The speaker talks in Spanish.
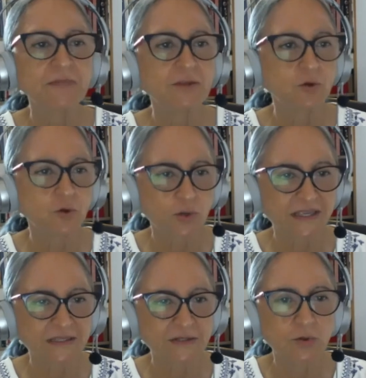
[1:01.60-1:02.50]
todo
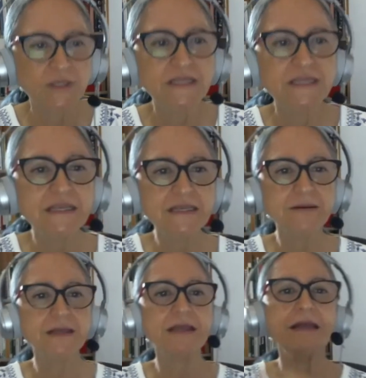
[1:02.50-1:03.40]
esto. Y
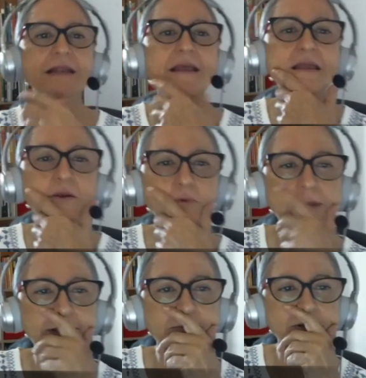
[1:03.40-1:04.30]
elegí un
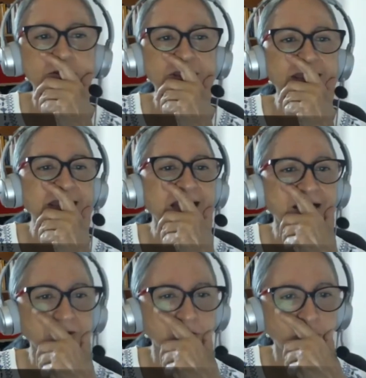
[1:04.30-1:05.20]
libro de
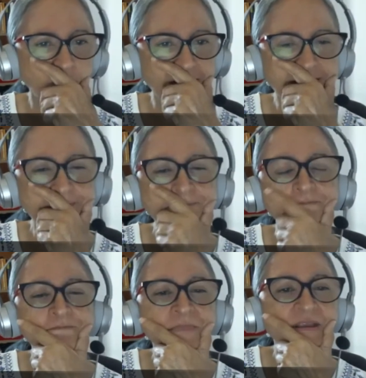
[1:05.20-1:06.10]
Eckhart Tolle,
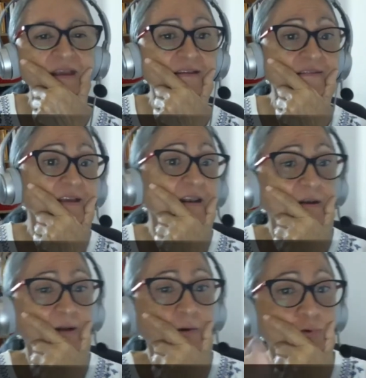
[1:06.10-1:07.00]
que es
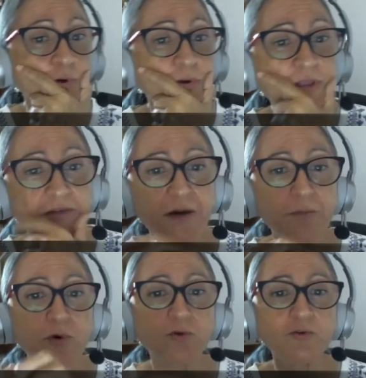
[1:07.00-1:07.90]
el autor del
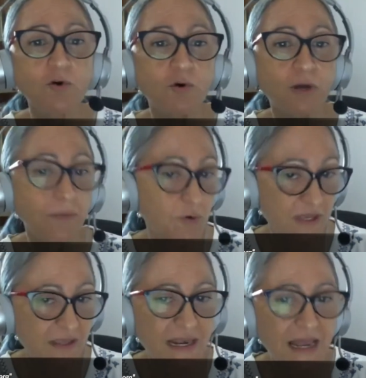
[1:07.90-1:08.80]
famoso El
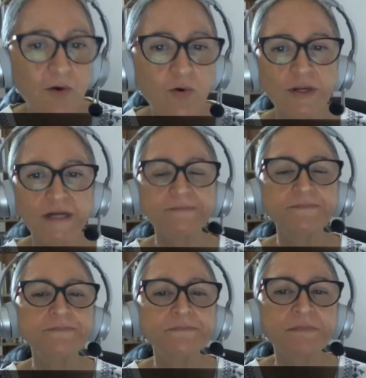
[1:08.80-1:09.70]
Poder de la Hora.
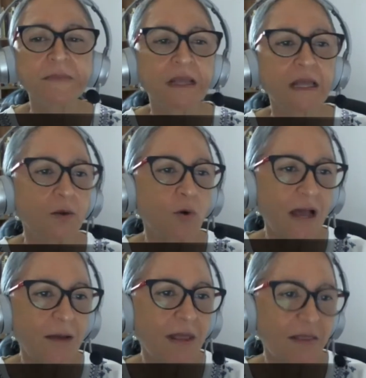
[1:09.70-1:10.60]
Él nos
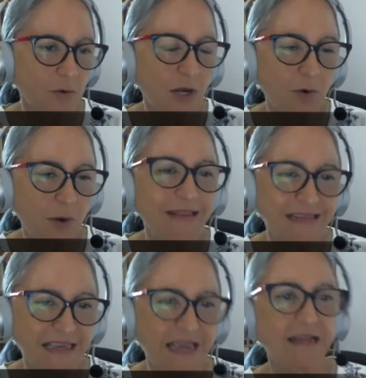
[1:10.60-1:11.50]
habla de una nueva
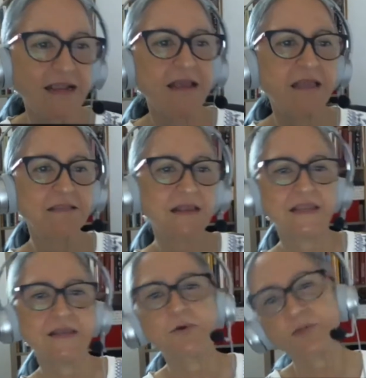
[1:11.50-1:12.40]
tierra en este
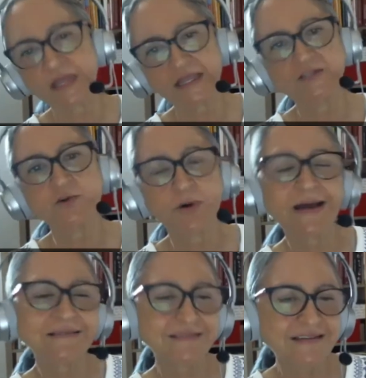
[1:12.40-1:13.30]
libro. De hecho,
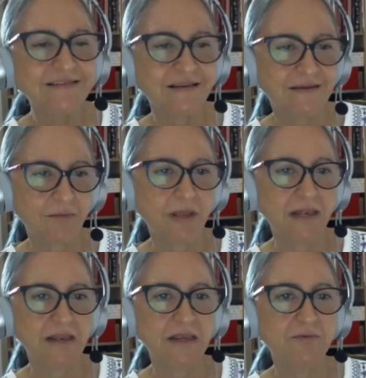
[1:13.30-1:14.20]
así se llama
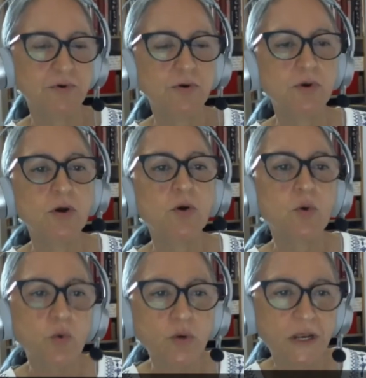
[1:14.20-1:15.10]
el libro,
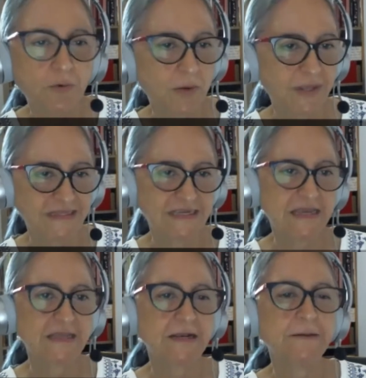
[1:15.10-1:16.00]
Una nueva
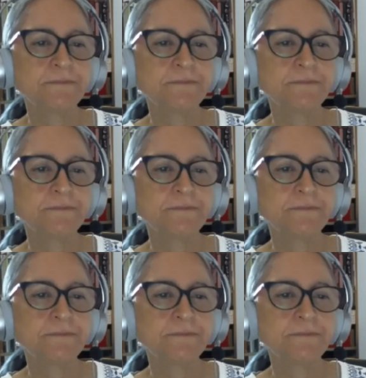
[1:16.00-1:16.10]
tierra.